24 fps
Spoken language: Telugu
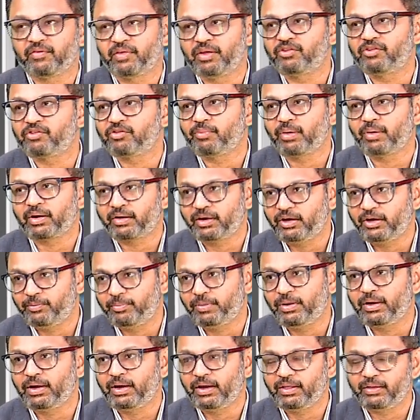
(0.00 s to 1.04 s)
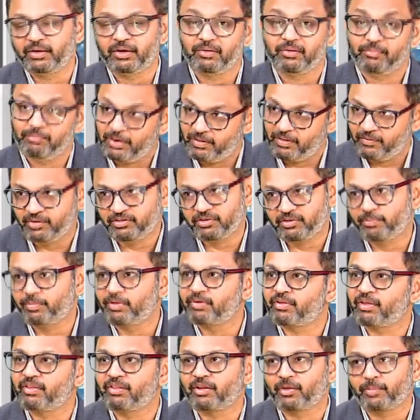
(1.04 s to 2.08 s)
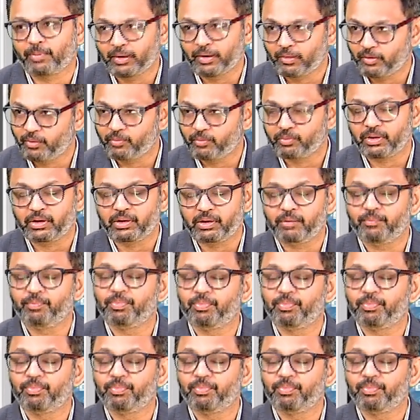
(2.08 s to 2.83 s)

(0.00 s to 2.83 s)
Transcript: వెయిన్స్ మాకు ట్రీట్మెంట్ లేదని మేమే చెప్పిన సందర్భాలు కూడా ఉన్నాయి